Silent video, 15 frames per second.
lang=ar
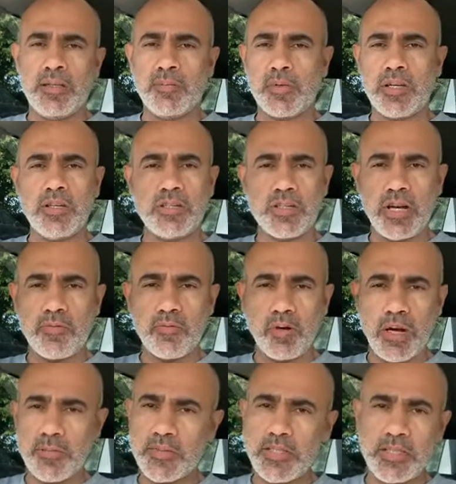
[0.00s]
يمكن شافوه
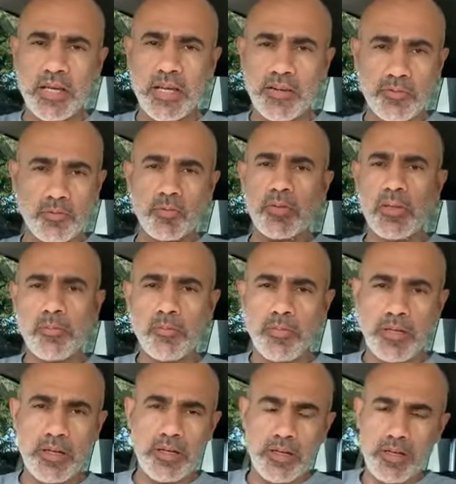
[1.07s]
خمسين الف كل
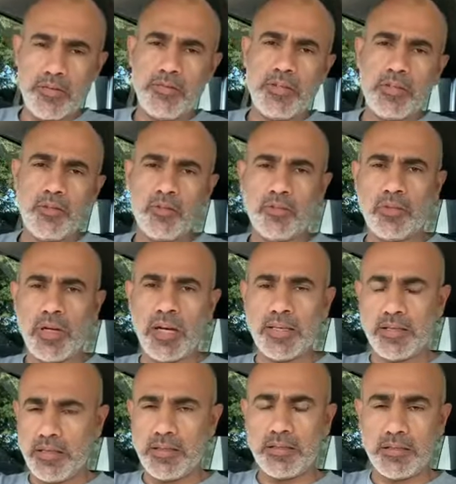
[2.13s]
الفيديو
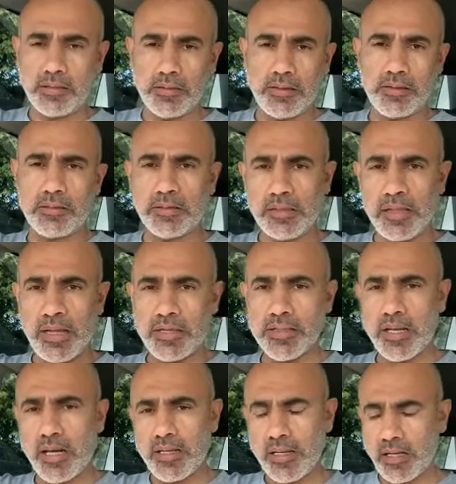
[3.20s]
هاي يعطينا
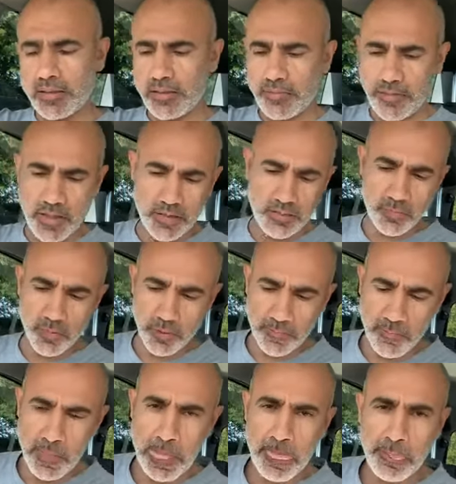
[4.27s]
احصائيات الفيسبوك
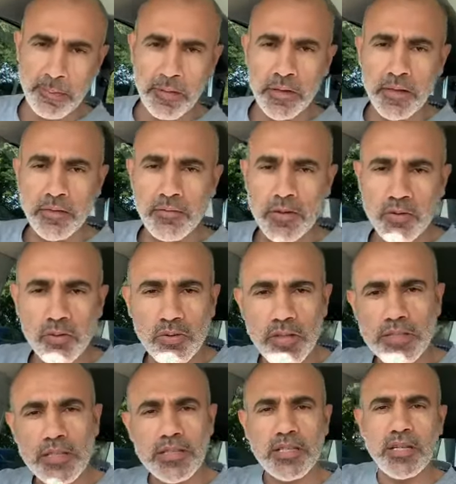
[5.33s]

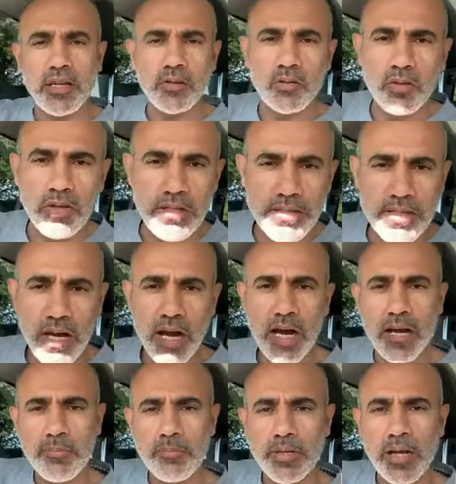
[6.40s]
فشكرا جزيلا لكل
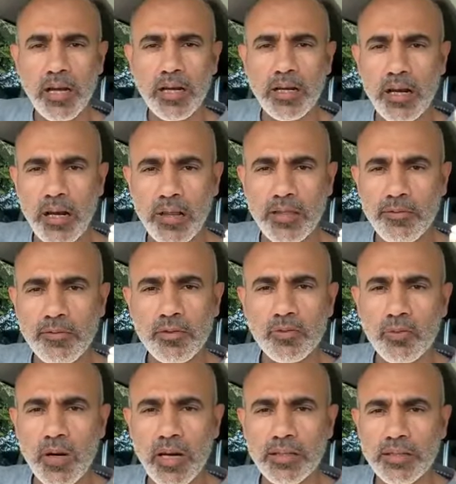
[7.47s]
ساهم بنقل هذه
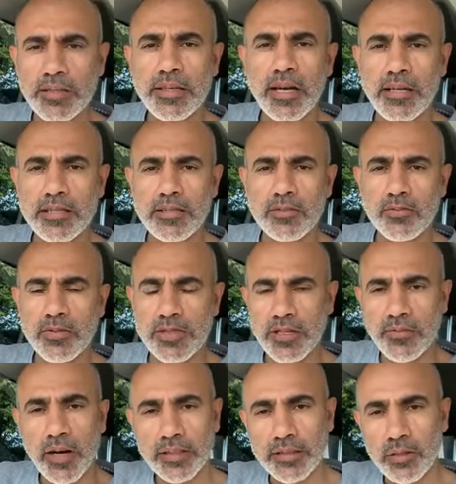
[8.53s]
الفيديوهات للناس
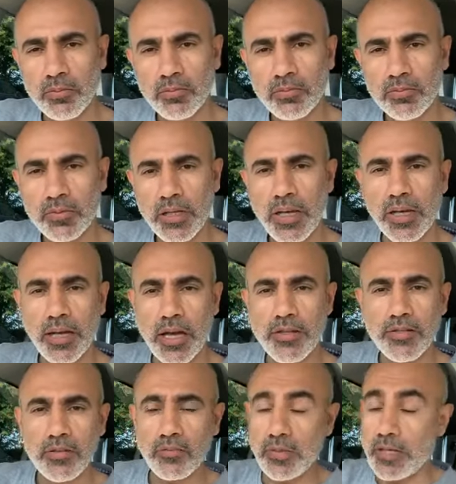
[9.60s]
واستفادوا لك
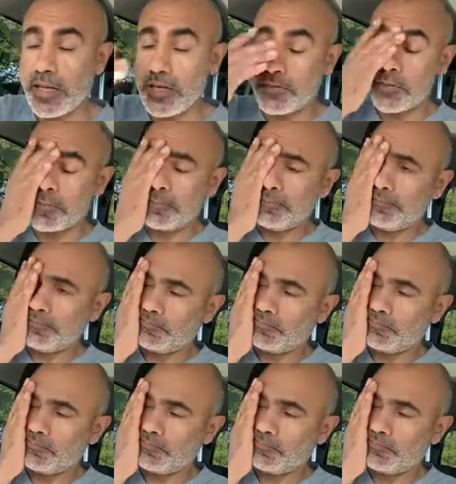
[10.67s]
أجر ولي أجر